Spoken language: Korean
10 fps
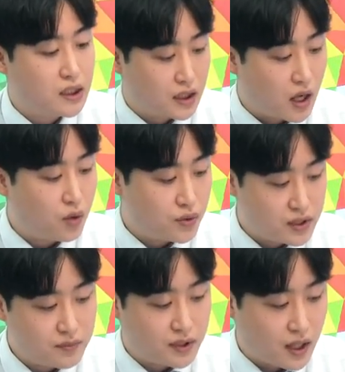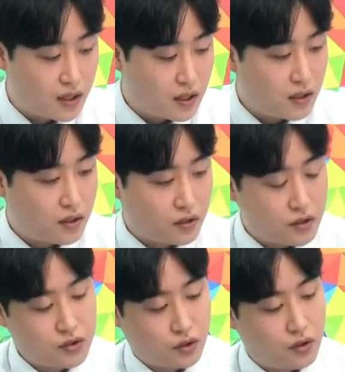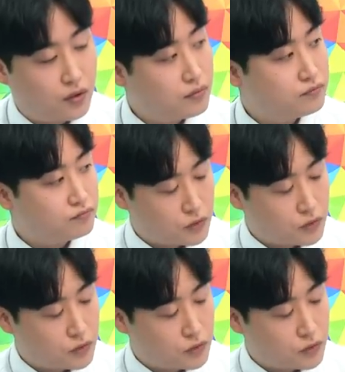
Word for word: 나오고 있습니다. 아, 그렇습니까? 그렇죠. 소비주요?